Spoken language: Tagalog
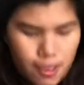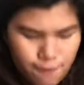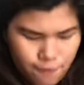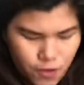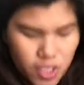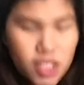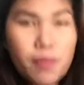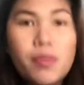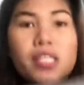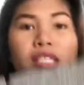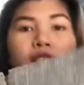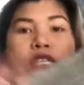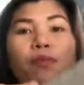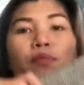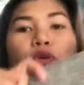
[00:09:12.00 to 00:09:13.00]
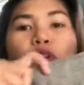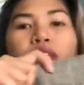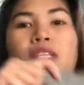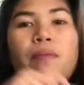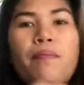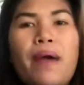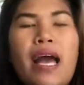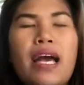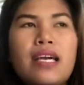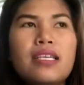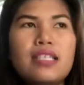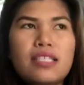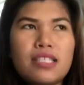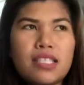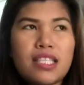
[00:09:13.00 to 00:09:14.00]
invisible zipper sa
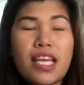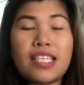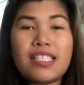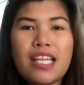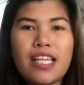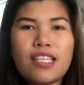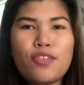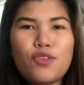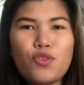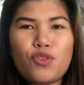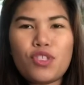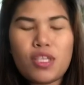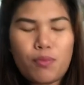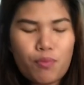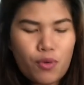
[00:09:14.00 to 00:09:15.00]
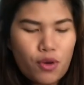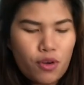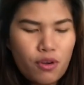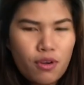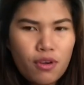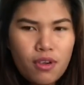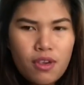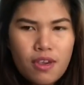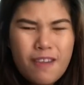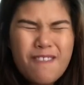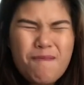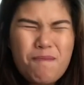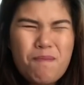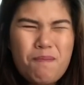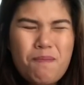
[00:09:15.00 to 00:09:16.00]
back. It test natin yung zipper.
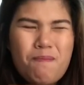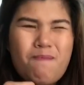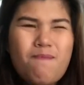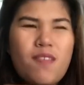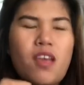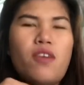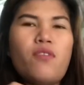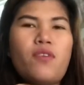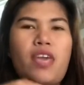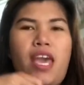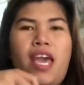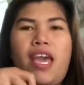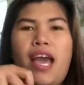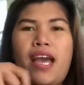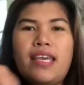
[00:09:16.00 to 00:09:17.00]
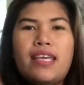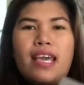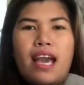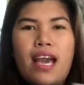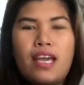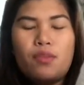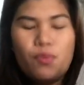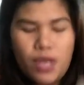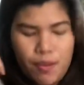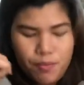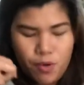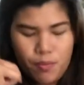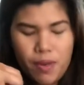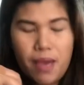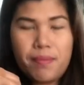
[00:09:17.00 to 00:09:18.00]
Okay, ayan. Walang
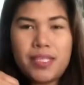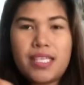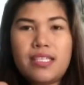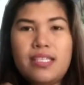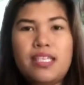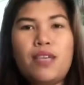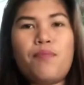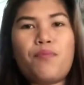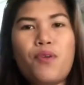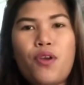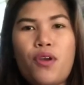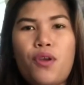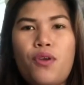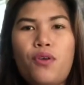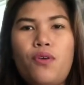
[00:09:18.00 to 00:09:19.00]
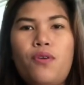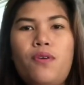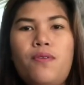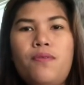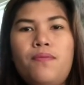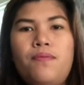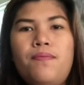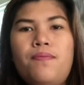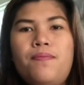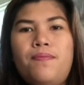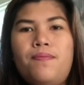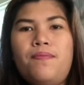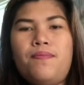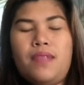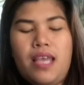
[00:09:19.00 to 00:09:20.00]
problema sa zipper. Oh.
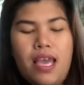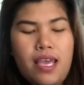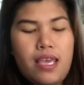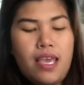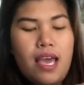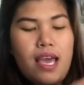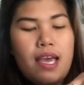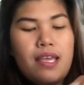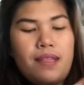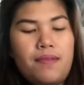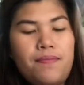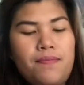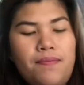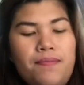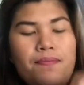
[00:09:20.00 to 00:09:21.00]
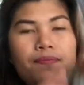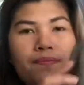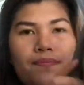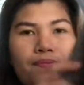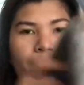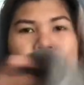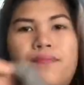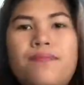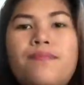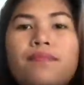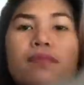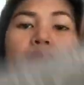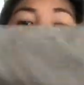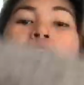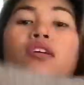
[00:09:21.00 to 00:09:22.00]
Ayan. Mm
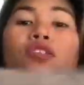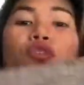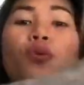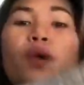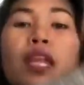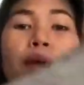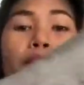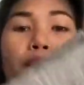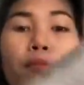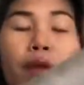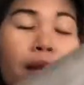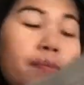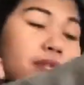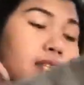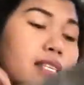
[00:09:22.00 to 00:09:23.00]
-hmm. So, walang problema